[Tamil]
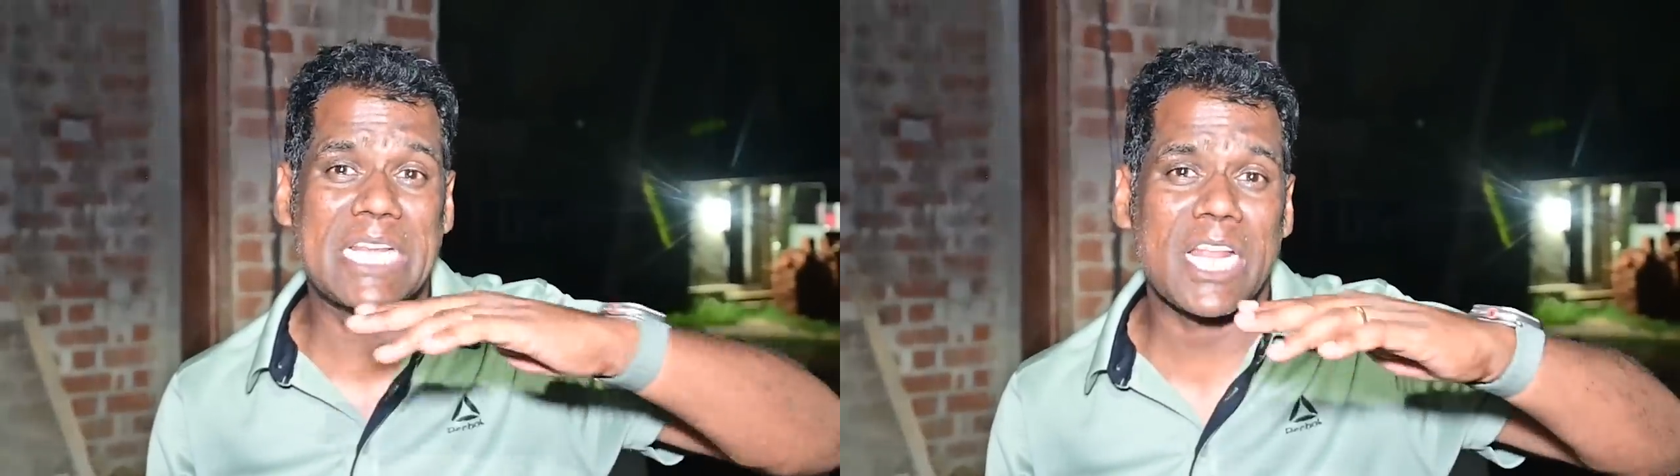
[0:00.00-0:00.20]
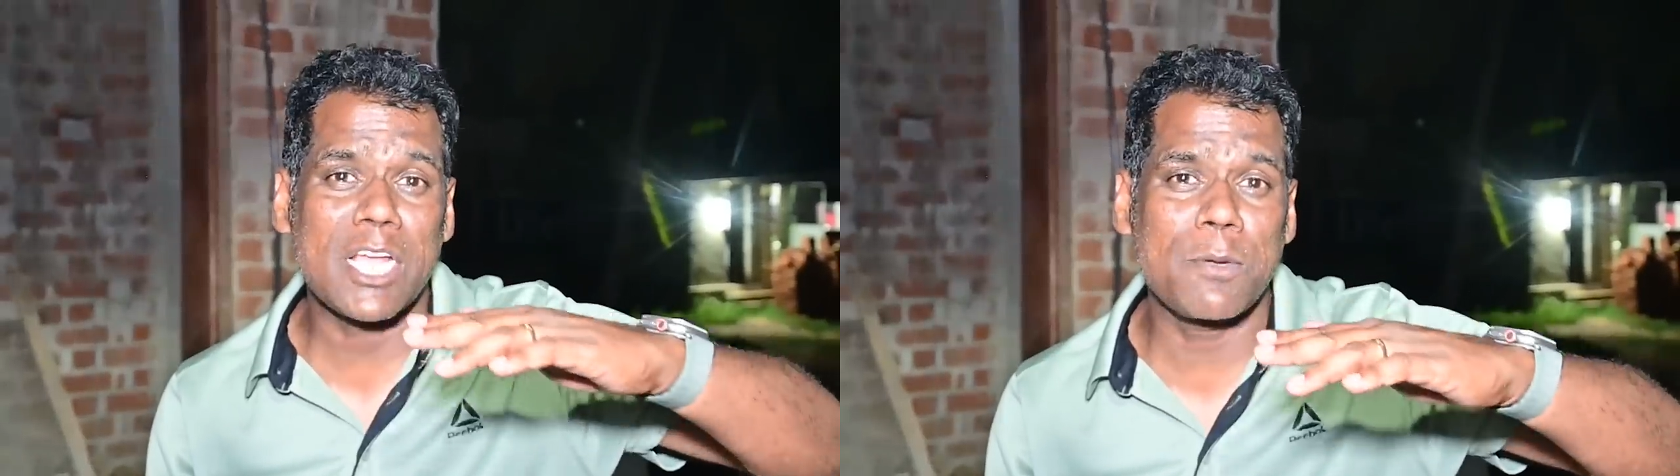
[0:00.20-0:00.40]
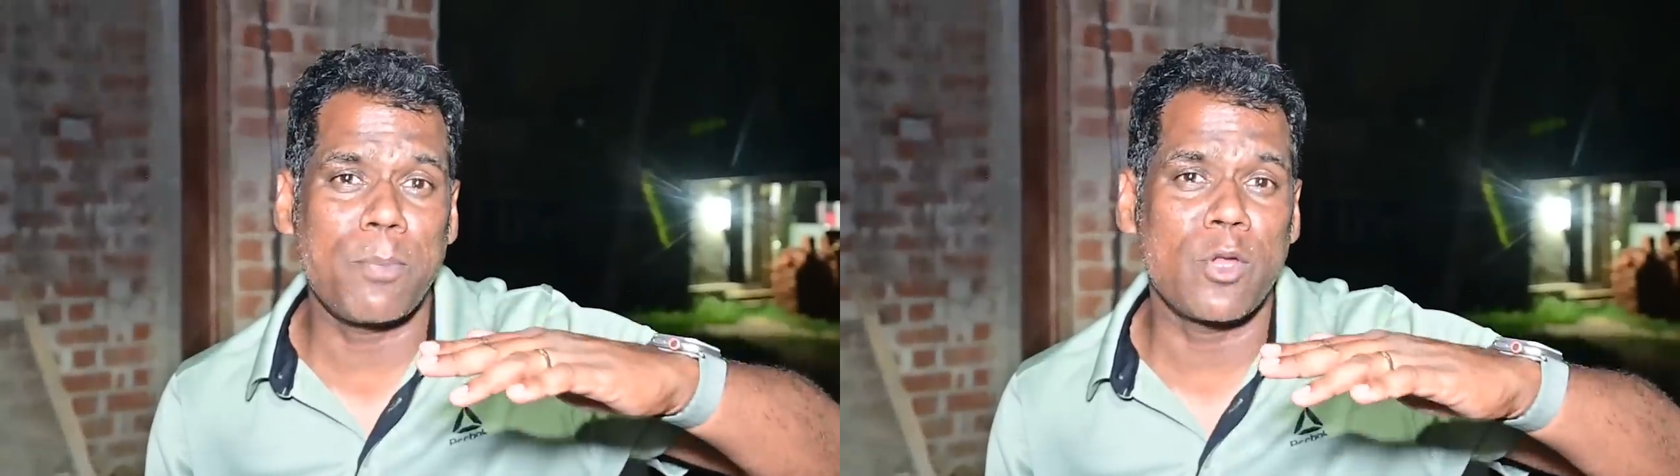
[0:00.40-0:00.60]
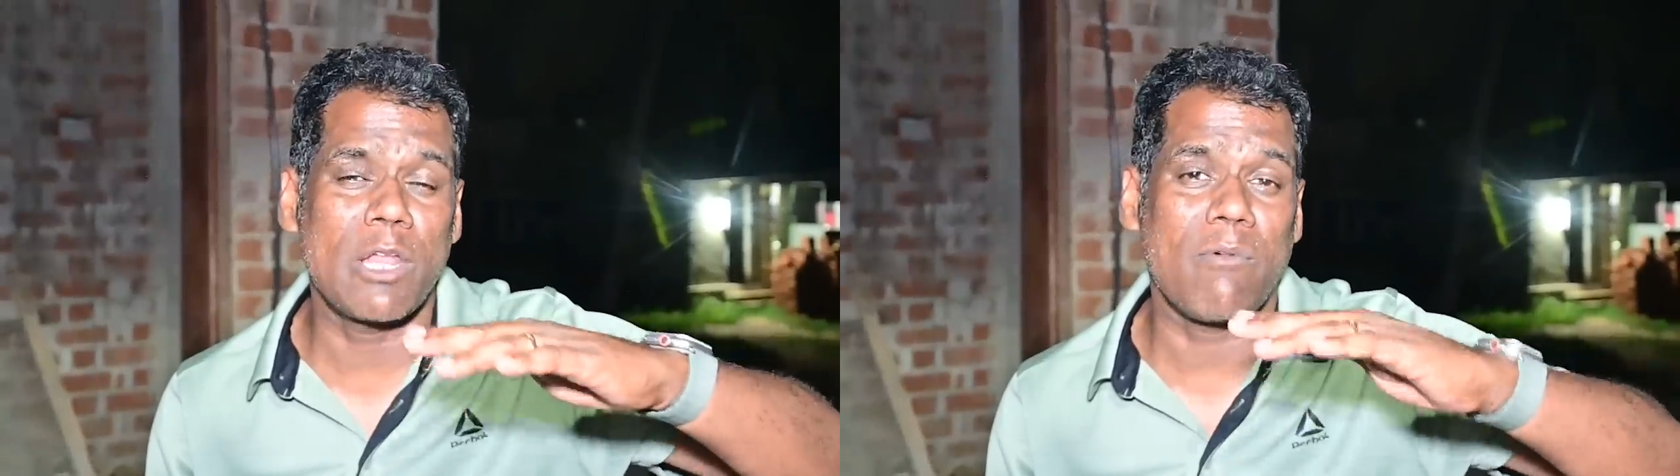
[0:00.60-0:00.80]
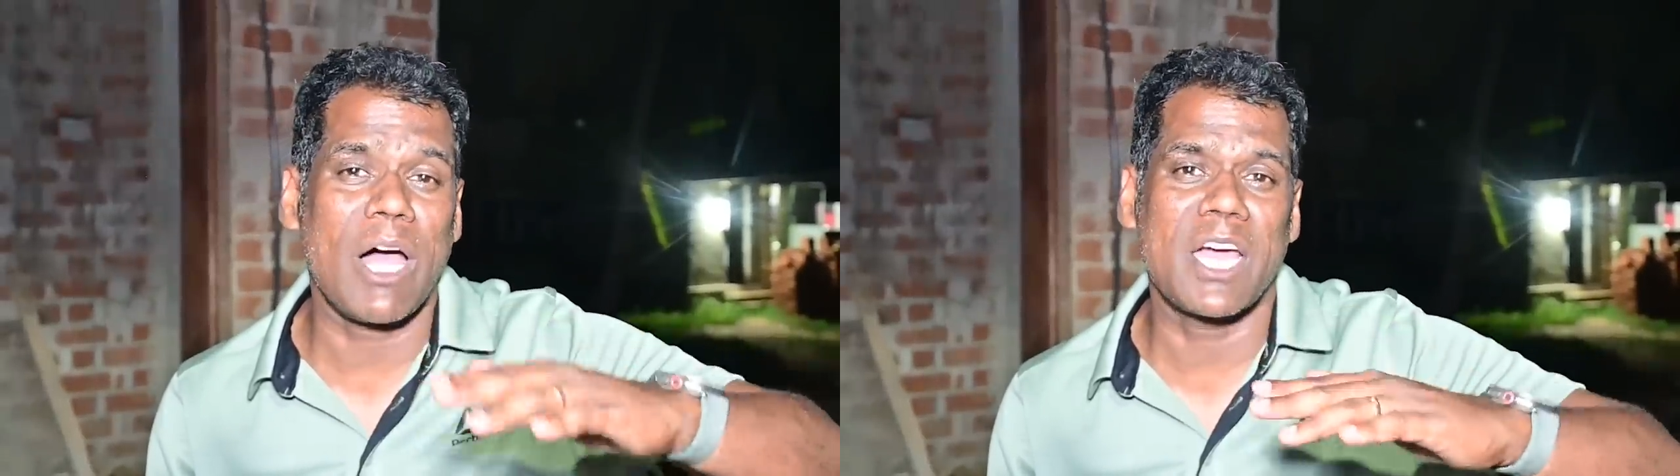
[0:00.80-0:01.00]
ட்ரக்
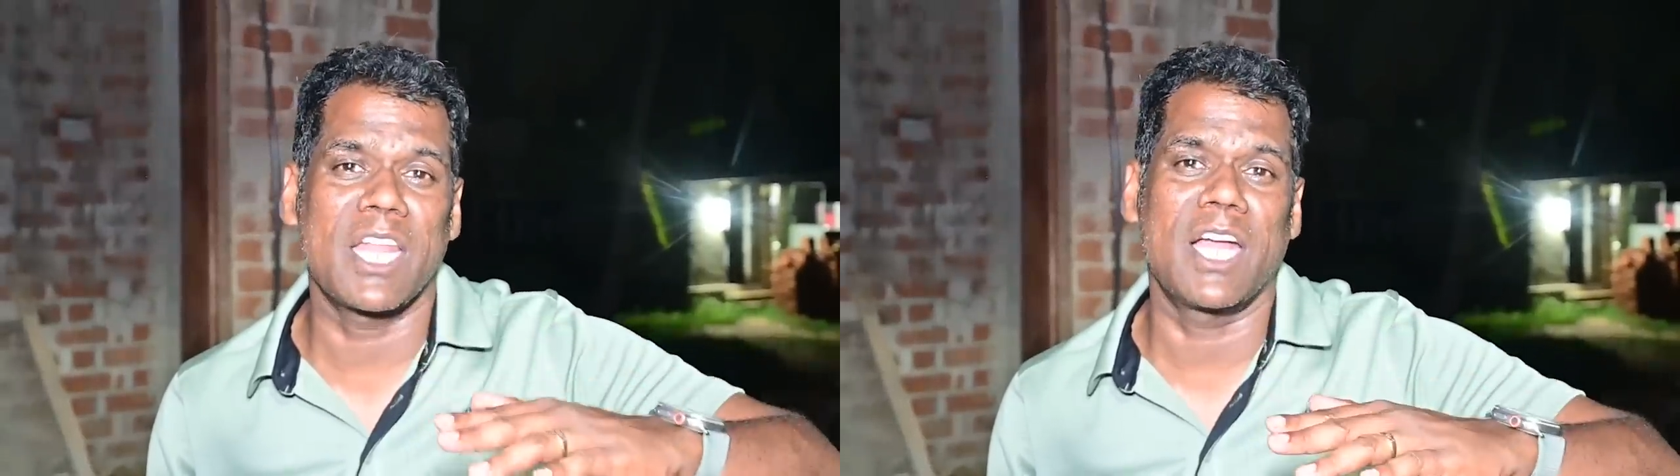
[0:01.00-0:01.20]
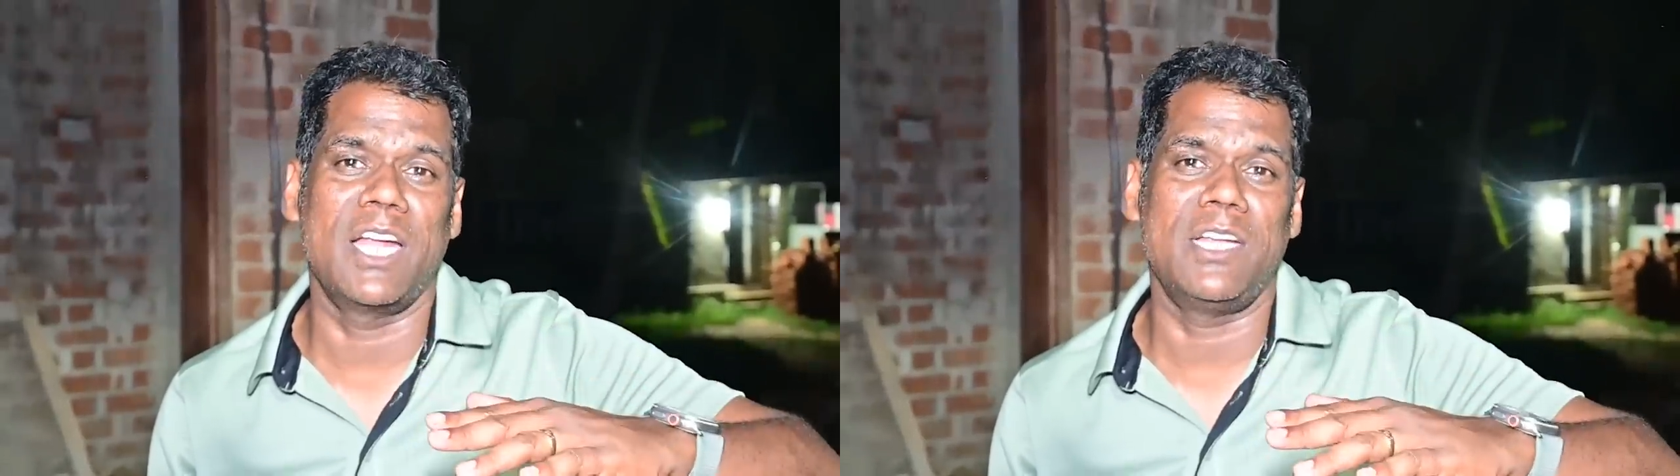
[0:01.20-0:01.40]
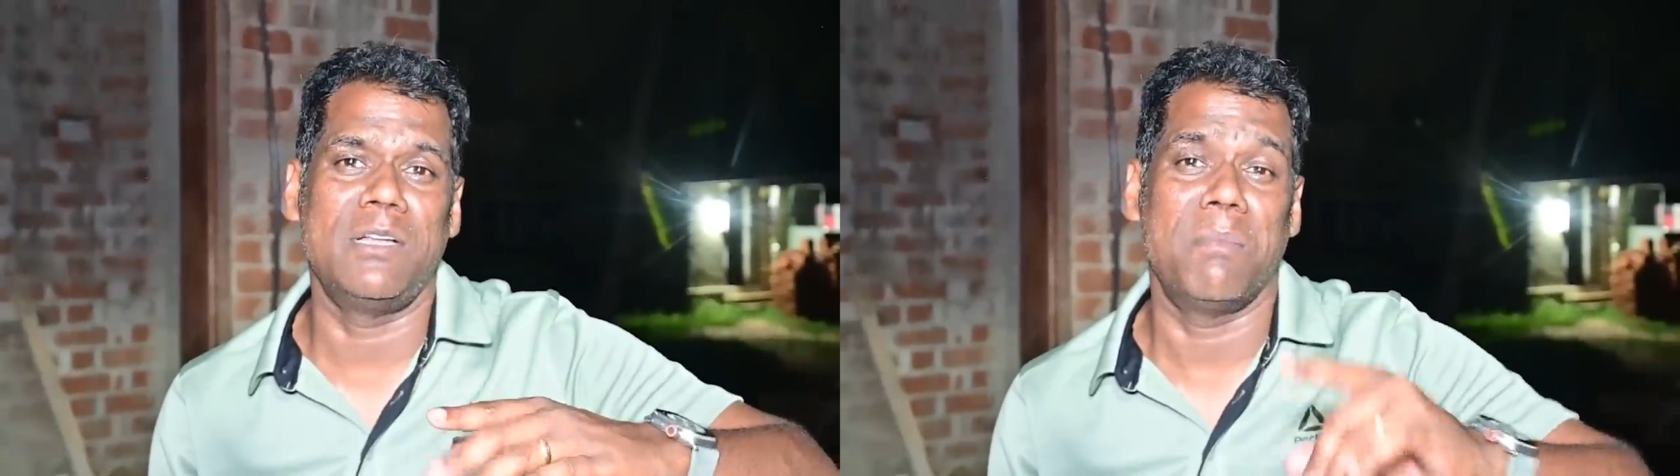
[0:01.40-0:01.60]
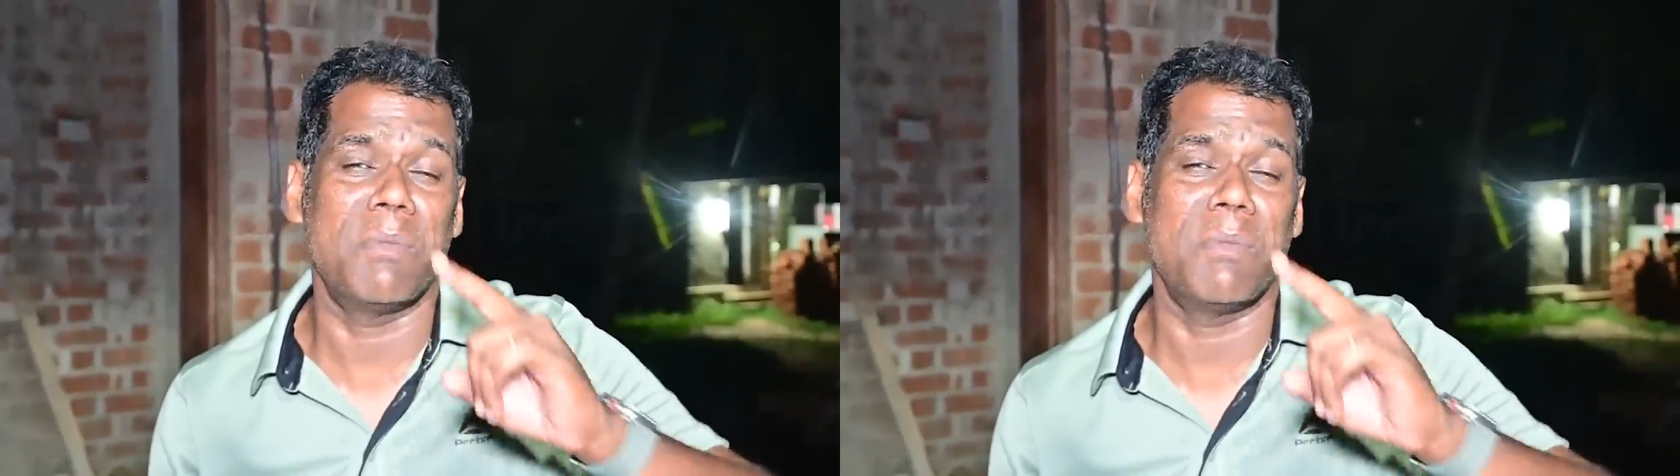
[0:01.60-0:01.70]
போன்ற வாகனங்கள்